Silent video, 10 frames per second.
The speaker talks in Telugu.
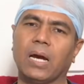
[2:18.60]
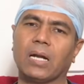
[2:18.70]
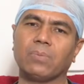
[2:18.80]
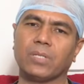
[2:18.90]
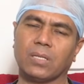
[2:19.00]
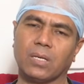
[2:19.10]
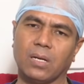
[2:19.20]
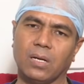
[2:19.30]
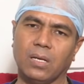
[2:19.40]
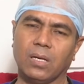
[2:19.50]
ఎడమ చేతికి
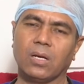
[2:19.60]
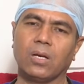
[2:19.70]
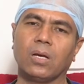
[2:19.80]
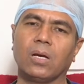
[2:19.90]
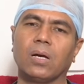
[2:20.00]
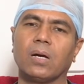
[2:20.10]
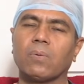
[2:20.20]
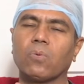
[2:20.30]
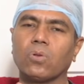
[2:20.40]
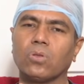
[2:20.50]
కానీ
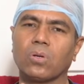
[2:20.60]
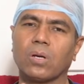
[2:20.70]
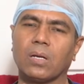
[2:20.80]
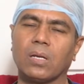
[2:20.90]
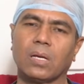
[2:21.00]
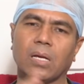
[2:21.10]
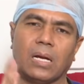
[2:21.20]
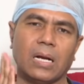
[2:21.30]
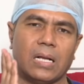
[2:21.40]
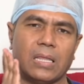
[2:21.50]
గొంతుకు కానీ
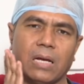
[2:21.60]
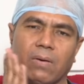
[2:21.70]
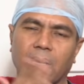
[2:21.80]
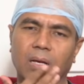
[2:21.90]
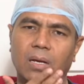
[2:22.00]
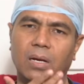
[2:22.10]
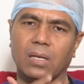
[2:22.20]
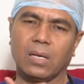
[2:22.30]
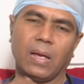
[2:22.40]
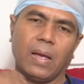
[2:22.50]
దవడలకు
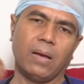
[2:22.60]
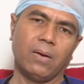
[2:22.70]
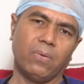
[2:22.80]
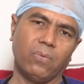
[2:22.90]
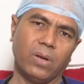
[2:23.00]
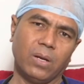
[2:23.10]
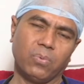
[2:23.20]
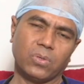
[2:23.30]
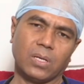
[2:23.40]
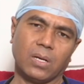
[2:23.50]
కానీ
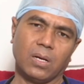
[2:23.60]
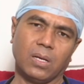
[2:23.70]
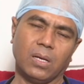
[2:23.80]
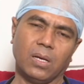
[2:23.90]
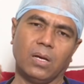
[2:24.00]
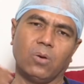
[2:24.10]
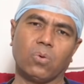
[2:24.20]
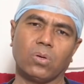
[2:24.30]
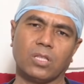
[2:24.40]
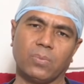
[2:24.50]
వెన్నపూసకు కానీ
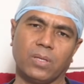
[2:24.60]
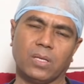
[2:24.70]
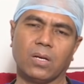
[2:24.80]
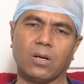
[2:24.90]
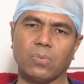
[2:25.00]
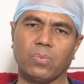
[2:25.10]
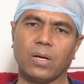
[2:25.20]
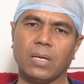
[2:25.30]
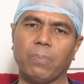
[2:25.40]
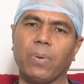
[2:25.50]
కొంతమందికి కడుపు
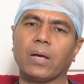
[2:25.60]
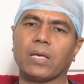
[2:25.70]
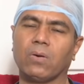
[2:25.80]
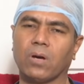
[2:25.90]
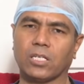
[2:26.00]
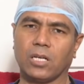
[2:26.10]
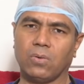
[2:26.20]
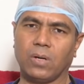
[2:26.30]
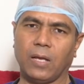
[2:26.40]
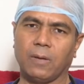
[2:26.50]
కానీ పాకే అవకాశాలు
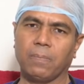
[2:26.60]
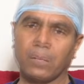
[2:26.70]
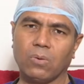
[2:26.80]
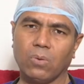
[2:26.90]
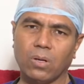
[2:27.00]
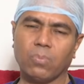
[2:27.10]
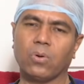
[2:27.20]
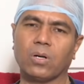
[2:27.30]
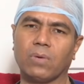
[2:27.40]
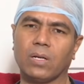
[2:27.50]
ఉంటాయి
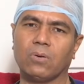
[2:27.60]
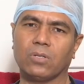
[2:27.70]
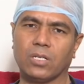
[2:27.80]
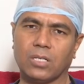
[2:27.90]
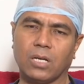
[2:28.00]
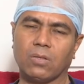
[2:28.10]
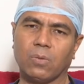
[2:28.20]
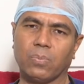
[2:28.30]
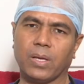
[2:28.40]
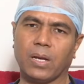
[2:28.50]
గుండెపోటు వల్ల వచ్చే ఛాతి
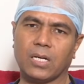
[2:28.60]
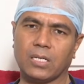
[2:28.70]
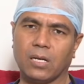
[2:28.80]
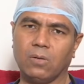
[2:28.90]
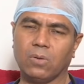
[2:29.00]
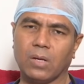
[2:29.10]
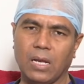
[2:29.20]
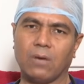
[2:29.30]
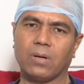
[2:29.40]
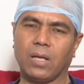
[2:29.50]
నొప్పికి లక్షణాలు
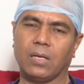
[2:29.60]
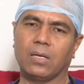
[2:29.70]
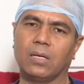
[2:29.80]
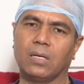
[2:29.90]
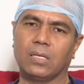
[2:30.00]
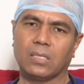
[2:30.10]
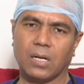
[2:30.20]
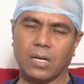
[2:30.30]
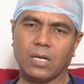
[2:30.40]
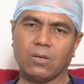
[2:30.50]
ఇలా ఉంటాయి
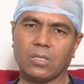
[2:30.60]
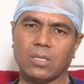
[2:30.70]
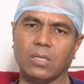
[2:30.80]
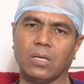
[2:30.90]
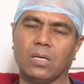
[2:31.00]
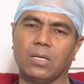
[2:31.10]
సడన్గా వస్తుంది